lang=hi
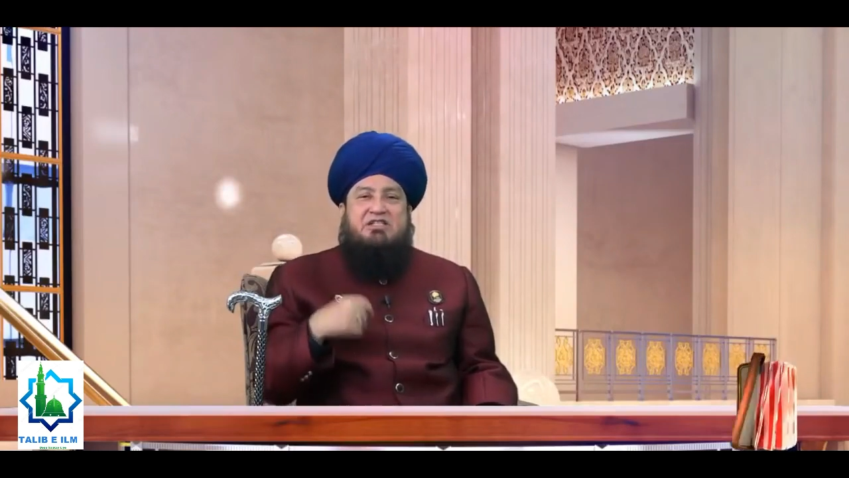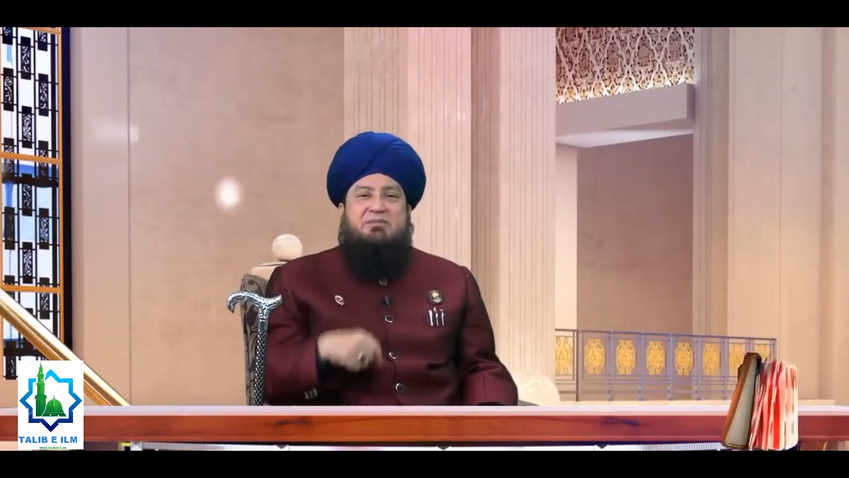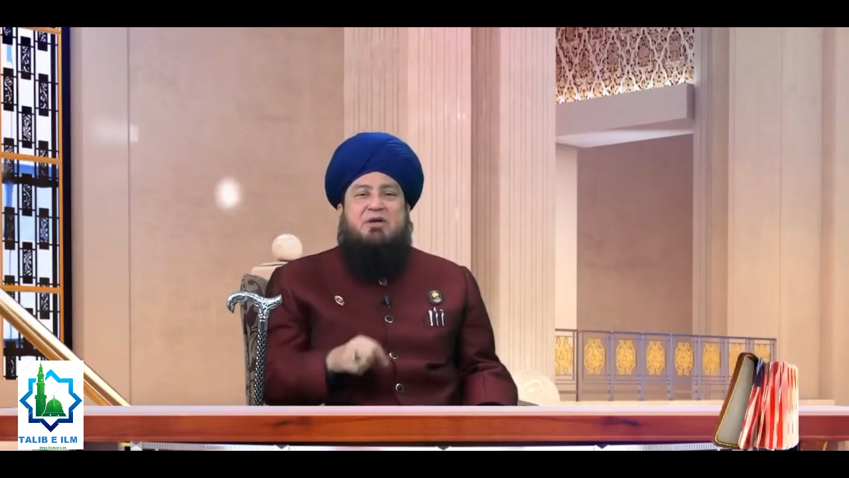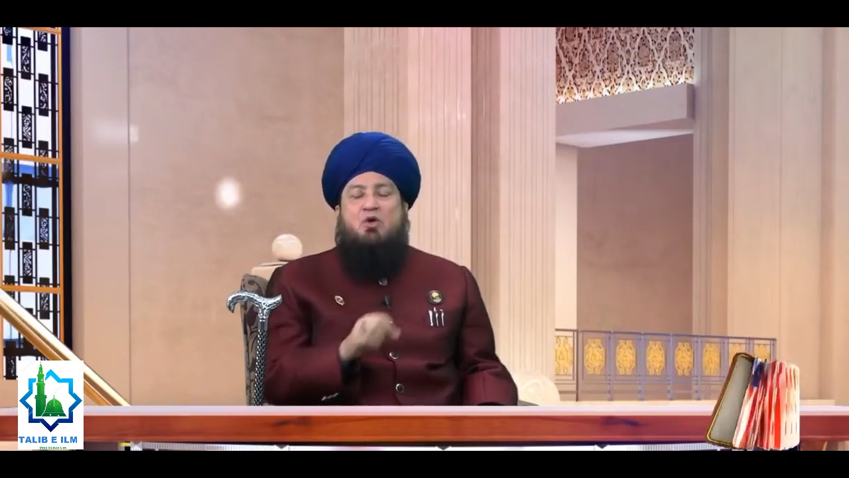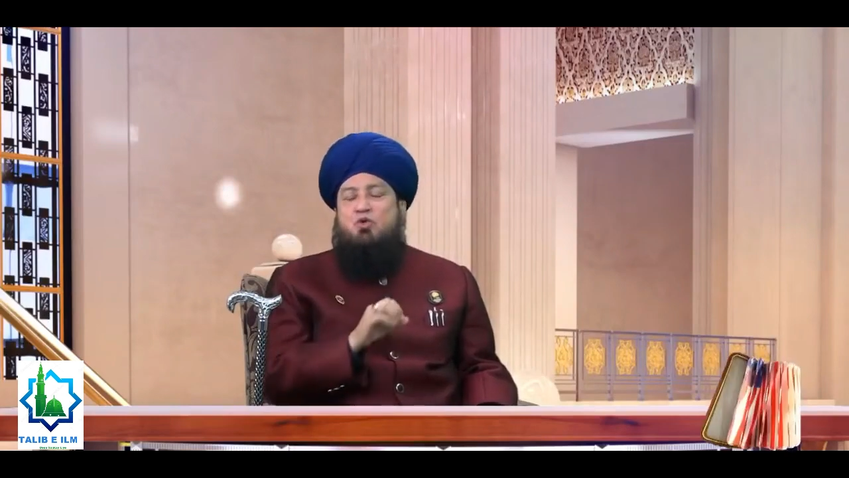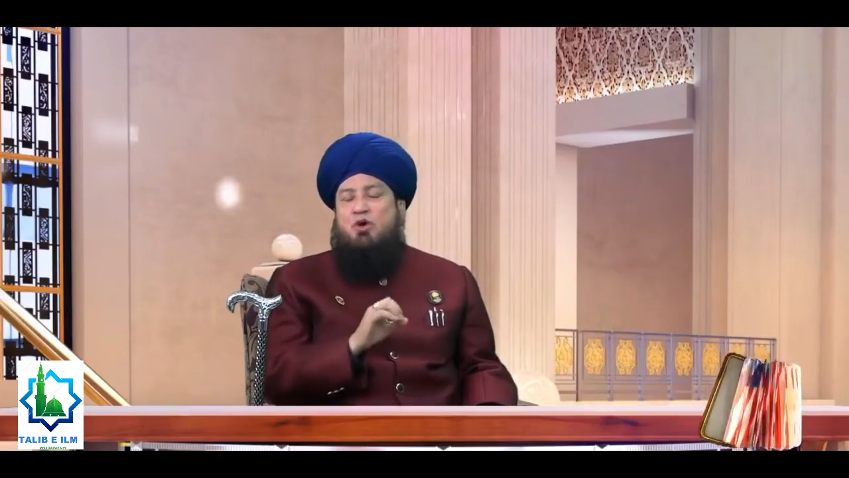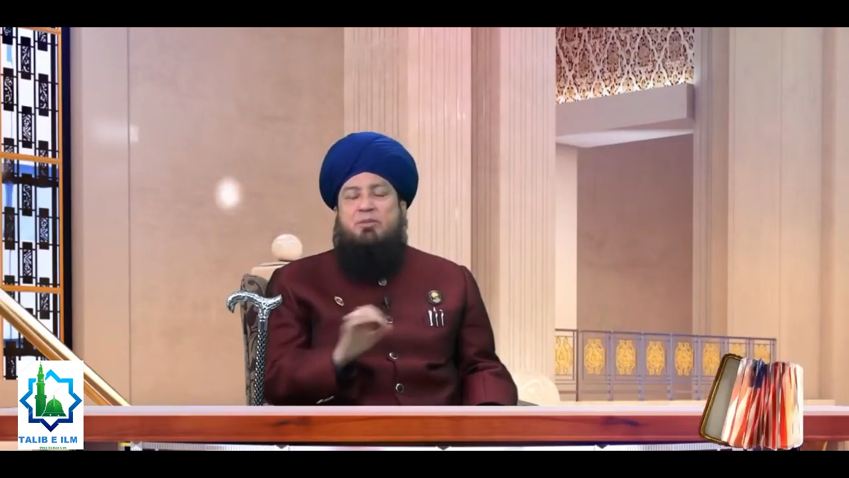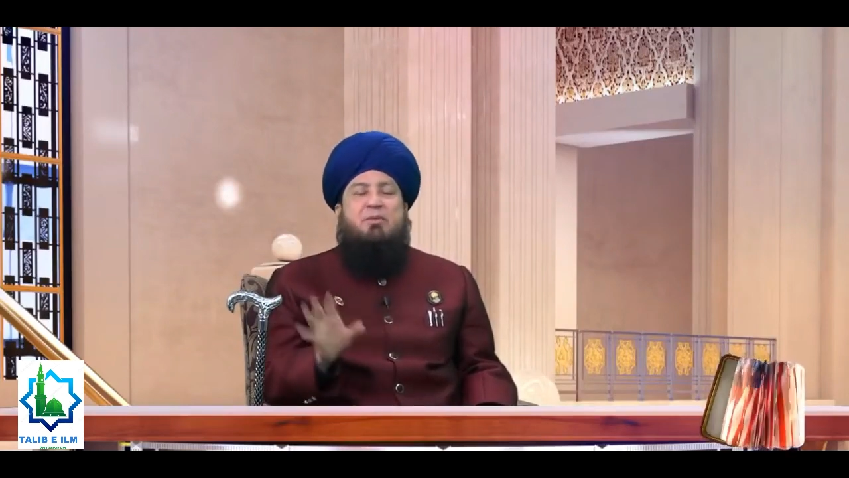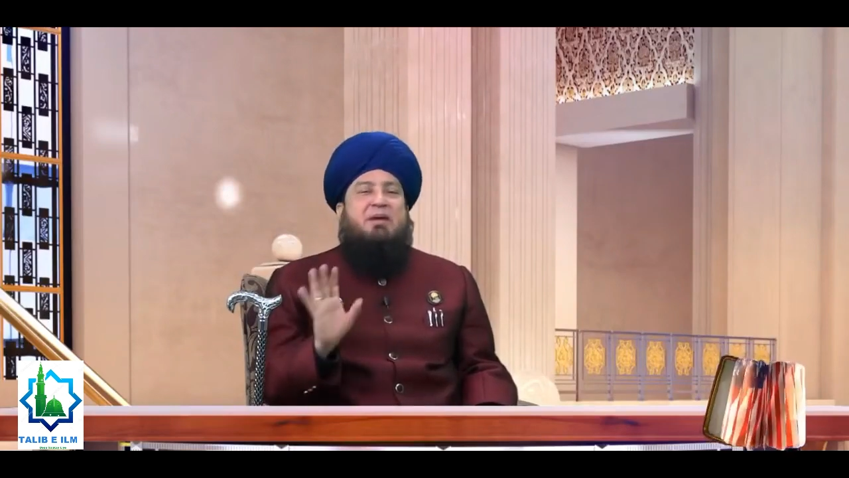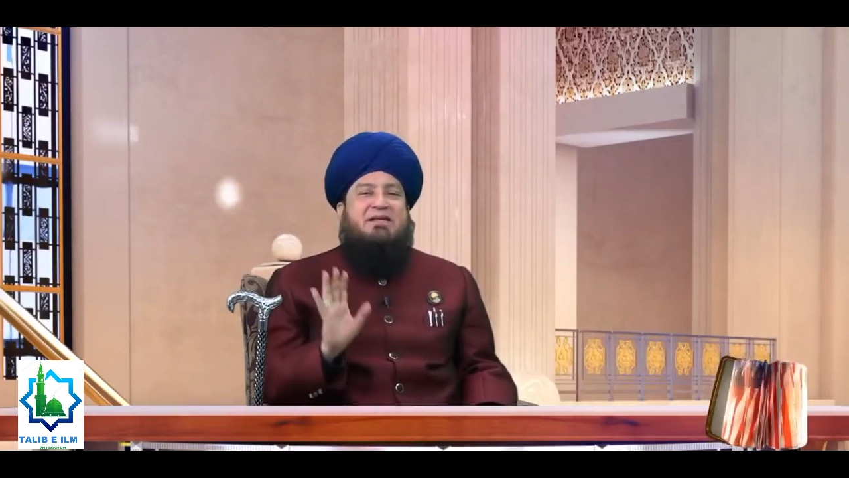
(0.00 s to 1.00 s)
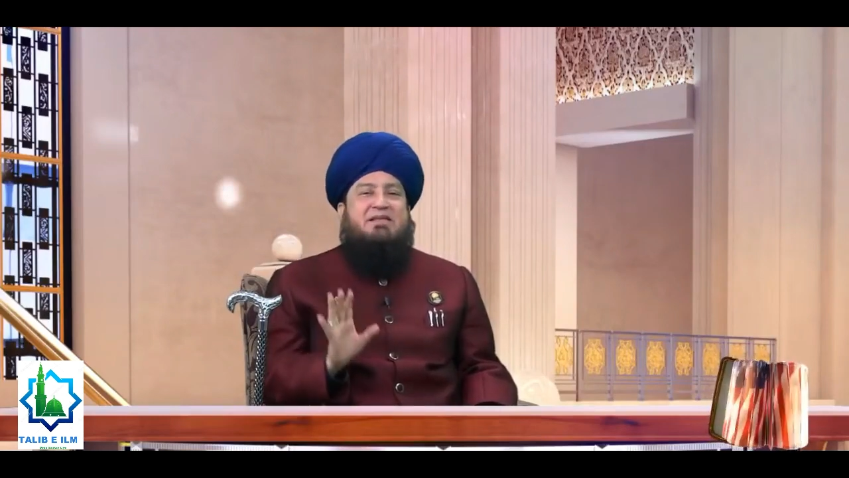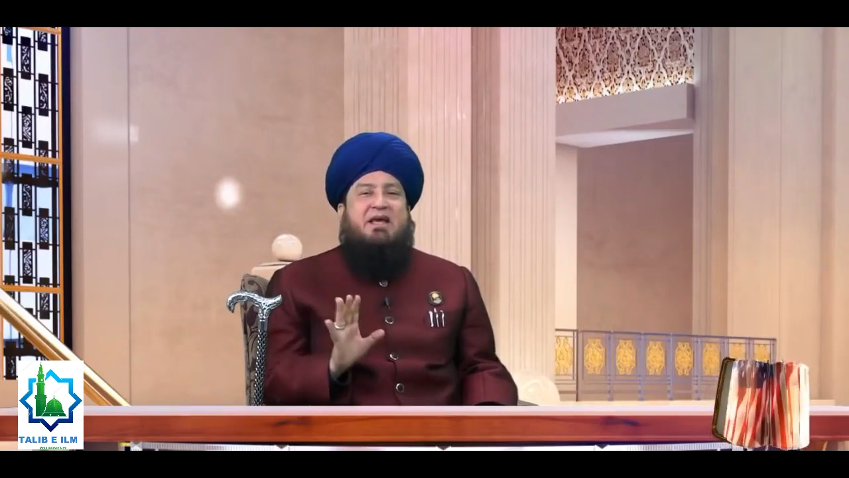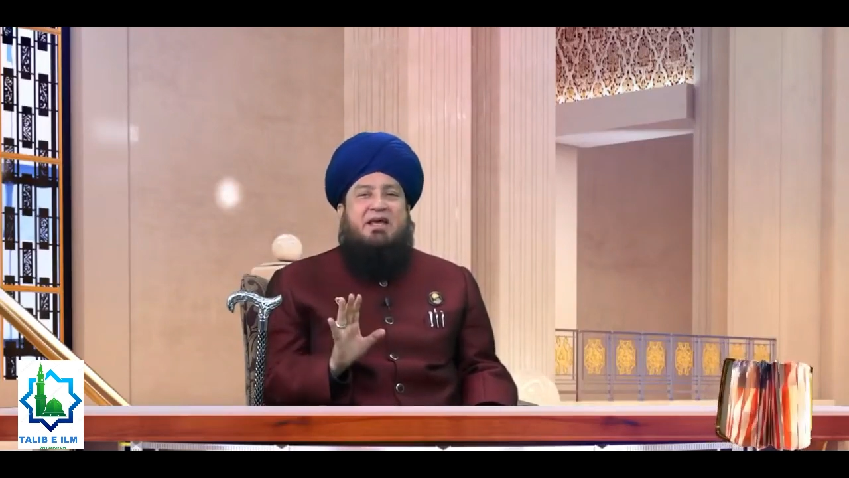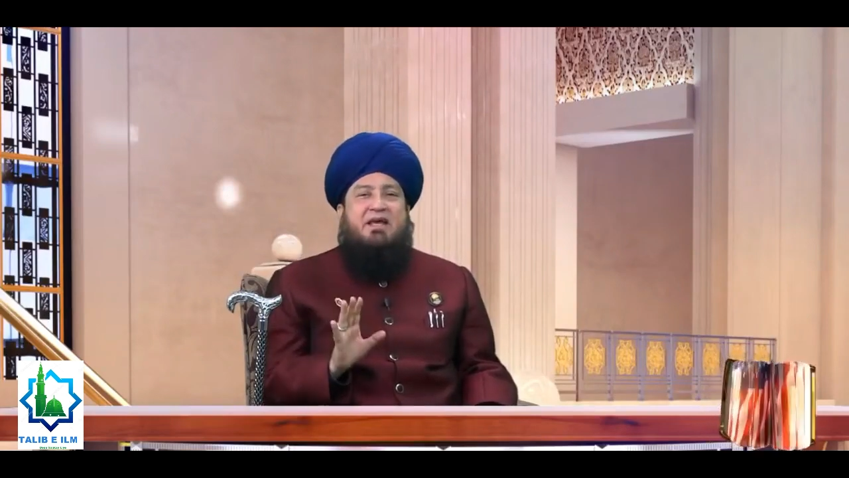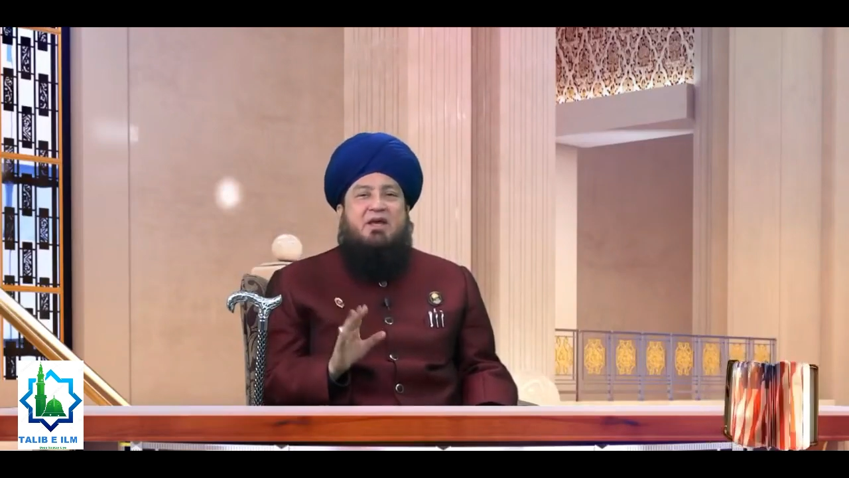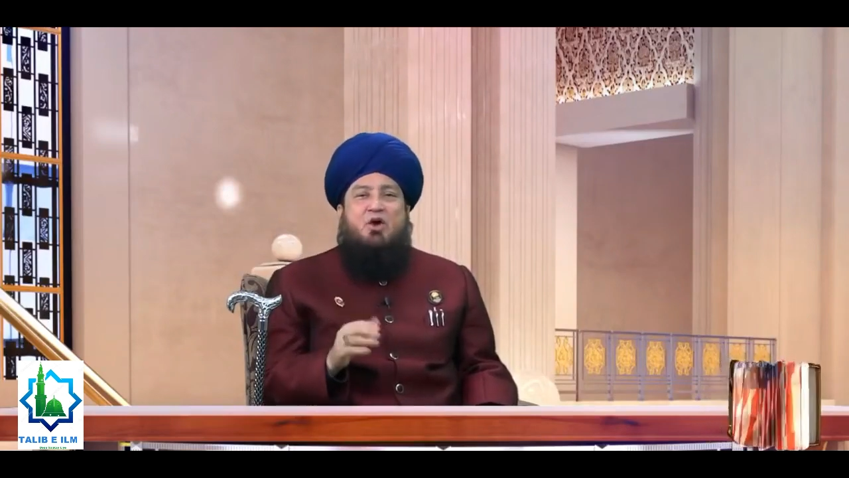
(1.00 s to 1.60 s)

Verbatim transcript: जिसम का कोई भी मर्ज है